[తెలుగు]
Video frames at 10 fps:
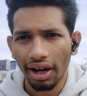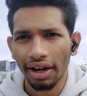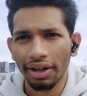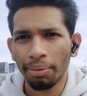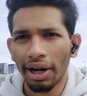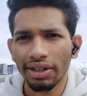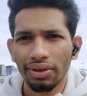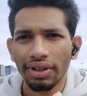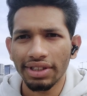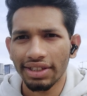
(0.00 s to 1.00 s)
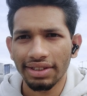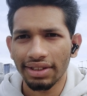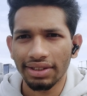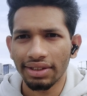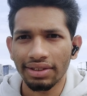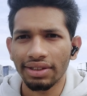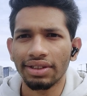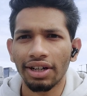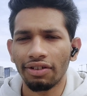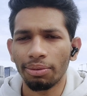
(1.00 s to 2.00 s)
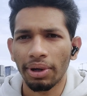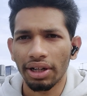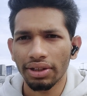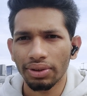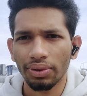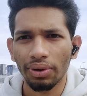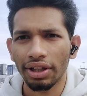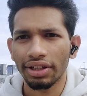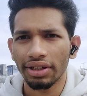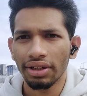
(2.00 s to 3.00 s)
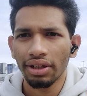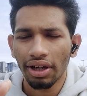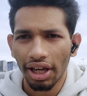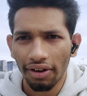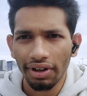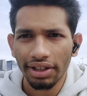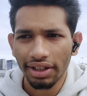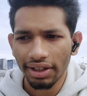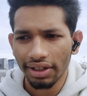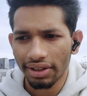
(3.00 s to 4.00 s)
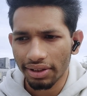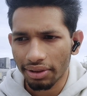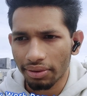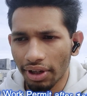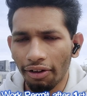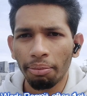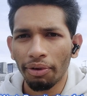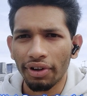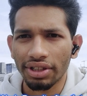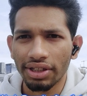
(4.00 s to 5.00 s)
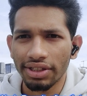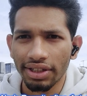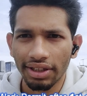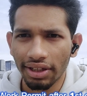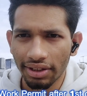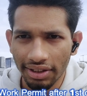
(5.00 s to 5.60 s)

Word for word: అన్ని బ్యాండ్స్లోనే సిక్స్ సిక్స్ సిక్స్ సిక్స్ రావాలన్నమాట సో అది ఎవరైతే నవంబర్ ఫస్ట్ నుంచి అయితే